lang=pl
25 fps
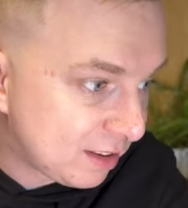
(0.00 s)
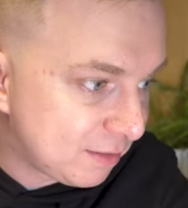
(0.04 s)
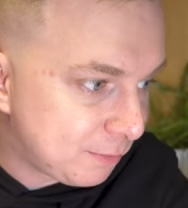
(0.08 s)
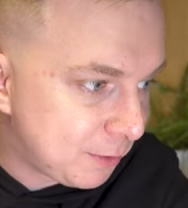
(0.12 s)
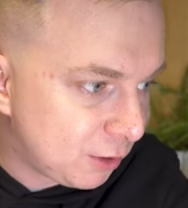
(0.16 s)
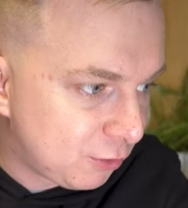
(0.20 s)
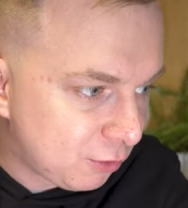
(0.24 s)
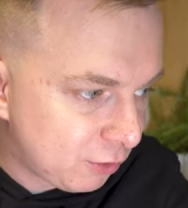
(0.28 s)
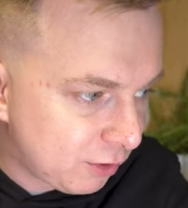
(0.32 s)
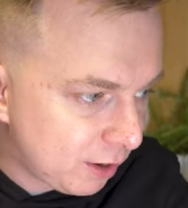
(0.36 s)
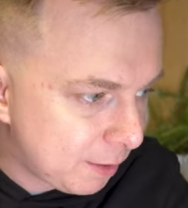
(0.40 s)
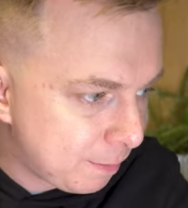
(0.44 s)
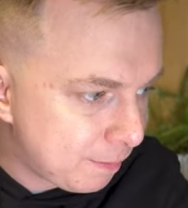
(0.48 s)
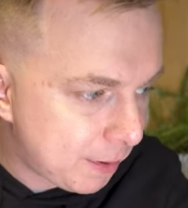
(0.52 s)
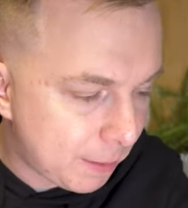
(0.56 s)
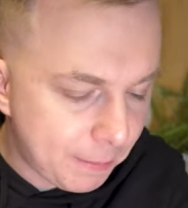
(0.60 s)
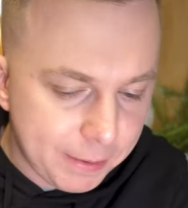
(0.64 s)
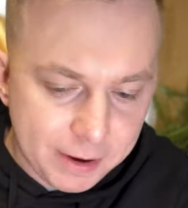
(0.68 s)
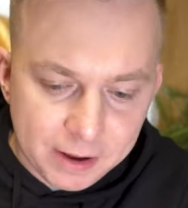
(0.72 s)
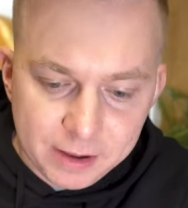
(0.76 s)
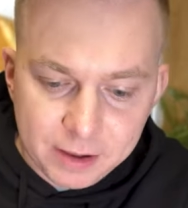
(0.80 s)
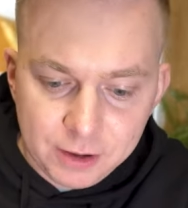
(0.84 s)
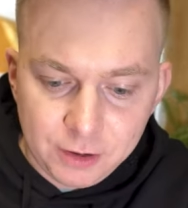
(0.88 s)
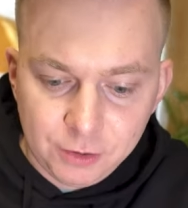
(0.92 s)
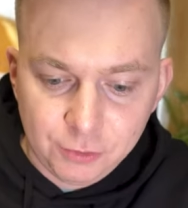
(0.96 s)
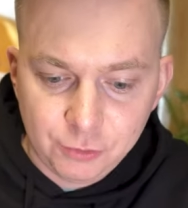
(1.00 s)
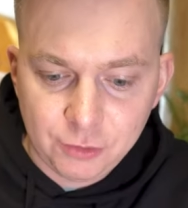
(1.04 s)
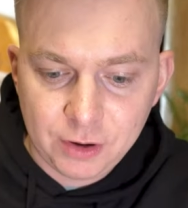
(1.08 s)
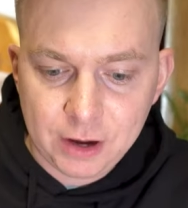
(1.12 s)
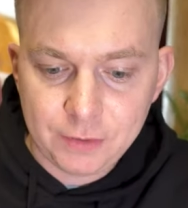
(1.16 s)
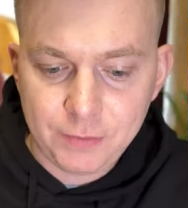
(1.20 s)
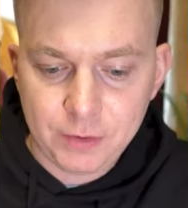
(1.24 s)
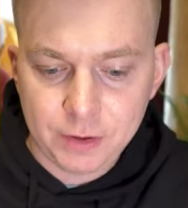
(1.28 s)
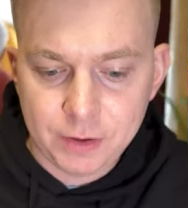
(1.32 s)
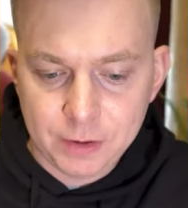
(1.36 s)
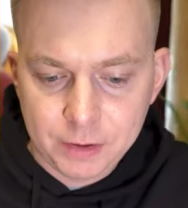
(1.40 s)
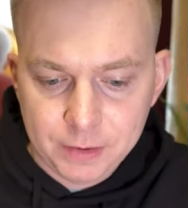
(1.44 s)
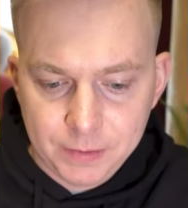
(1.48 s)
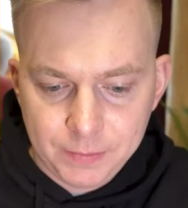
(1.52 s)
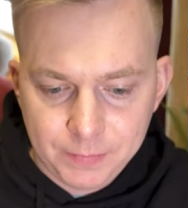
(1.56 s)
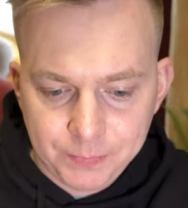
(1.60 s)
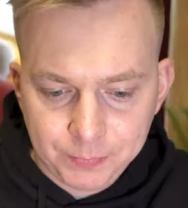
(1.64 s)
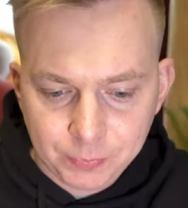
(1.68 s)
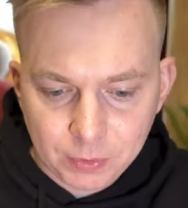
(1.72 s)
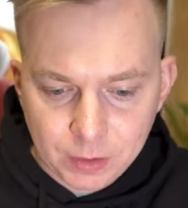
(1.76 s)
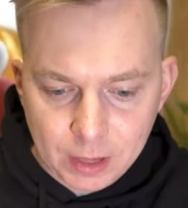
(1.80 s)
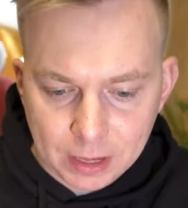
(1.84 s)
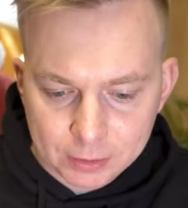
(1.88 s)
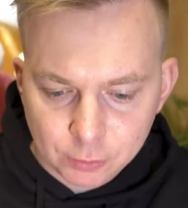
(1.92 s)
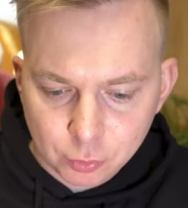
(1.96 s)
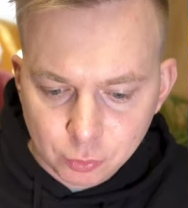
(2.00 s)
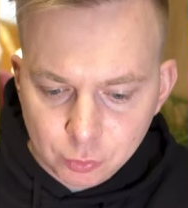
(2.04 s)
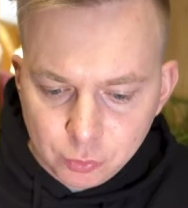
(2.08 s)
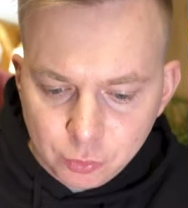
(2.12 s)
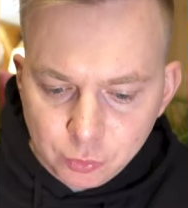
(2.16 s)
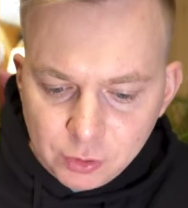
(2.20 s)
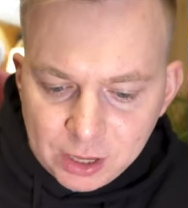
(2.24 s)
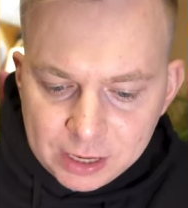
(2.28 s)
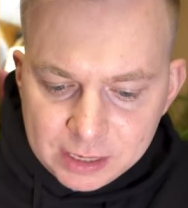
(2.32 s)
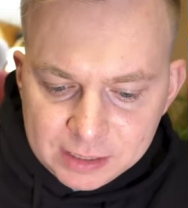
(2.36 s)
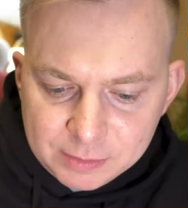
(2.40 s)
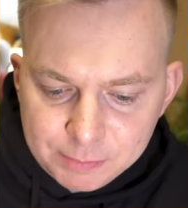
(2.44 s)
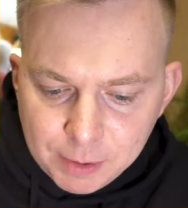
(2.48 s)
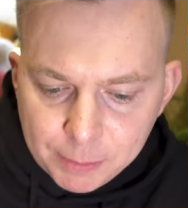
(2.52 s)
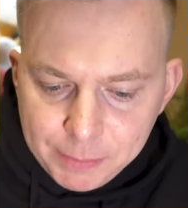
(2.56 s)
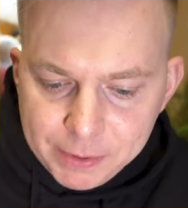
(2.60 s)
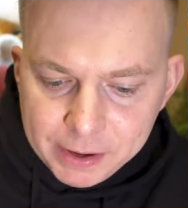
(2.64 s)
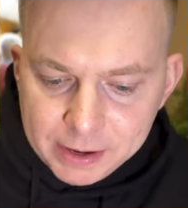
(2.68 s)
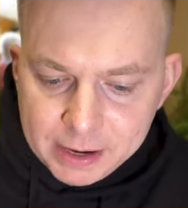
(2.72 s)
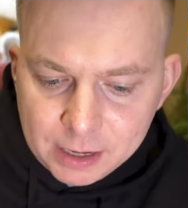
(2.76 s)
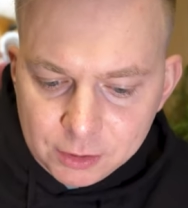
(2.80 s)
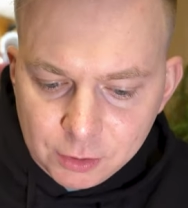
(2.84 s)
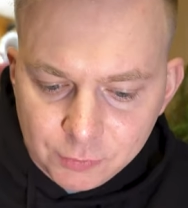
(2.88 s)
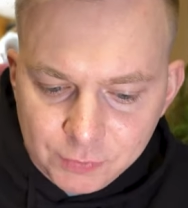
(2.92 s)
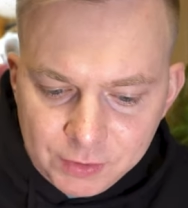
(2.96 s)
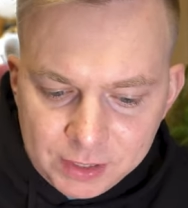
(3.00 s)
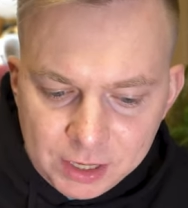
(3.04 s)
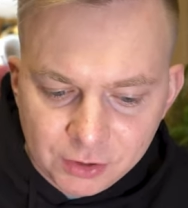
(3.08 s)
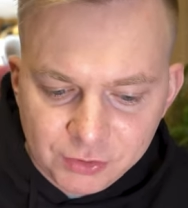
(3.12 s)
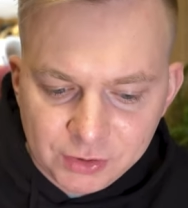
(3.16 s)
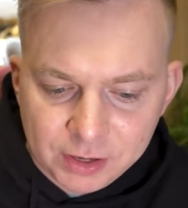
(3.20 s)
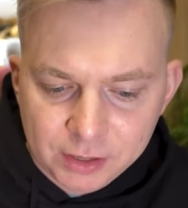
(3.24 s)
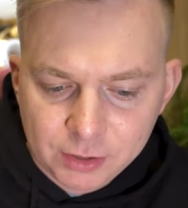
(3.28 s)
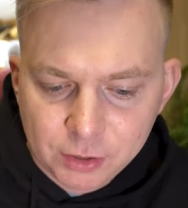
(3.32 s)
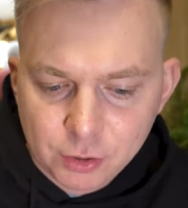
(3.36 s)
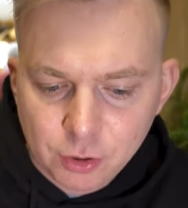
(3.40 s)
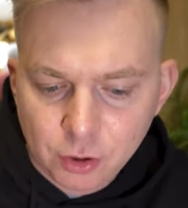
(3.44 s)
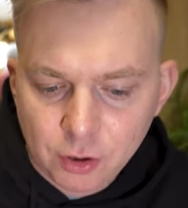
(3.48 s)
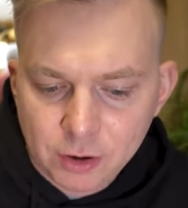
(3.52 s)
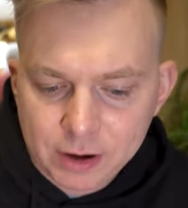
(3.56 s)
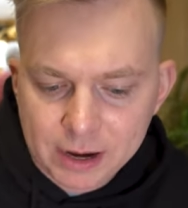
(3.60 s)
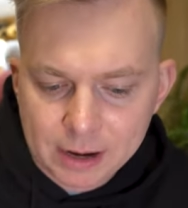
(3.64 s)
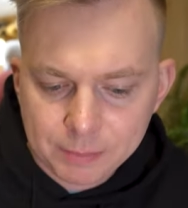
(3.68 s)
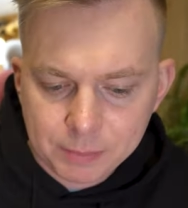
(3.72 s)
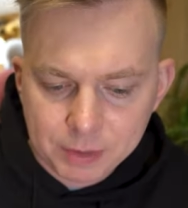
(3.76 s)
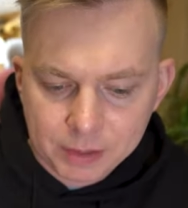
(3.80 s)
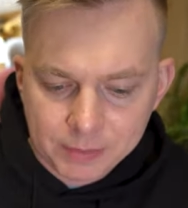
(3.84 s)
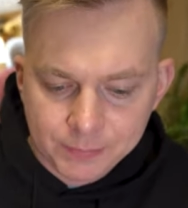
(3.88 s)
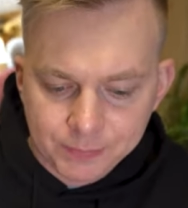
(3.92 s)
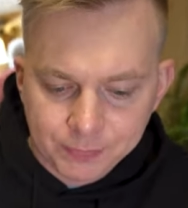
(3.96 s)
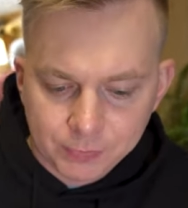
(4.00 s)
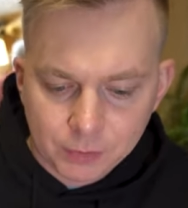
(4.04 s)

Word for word: z pieczonej papryki i żurawiny. A tu tutaj jest papryka, to widać nawet kolorami